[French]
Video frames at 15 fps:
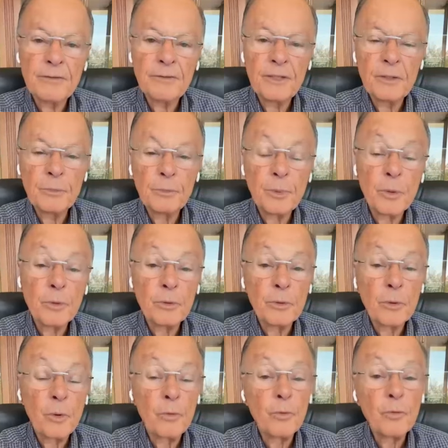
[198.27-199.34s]

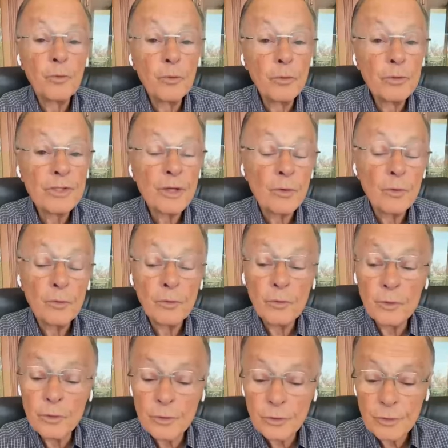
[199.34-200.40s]
peut-être que vous êtes un peu
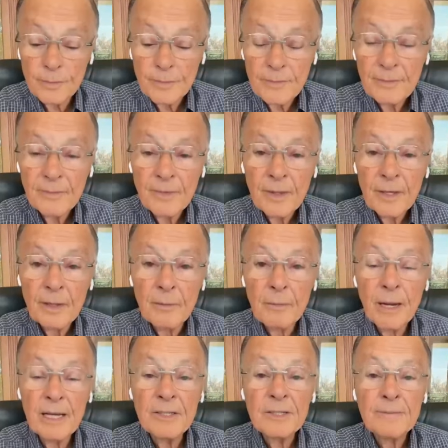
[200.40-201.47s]
confus, confuse,
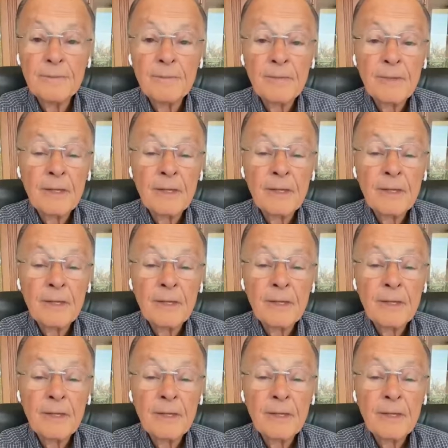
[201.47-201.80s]
mais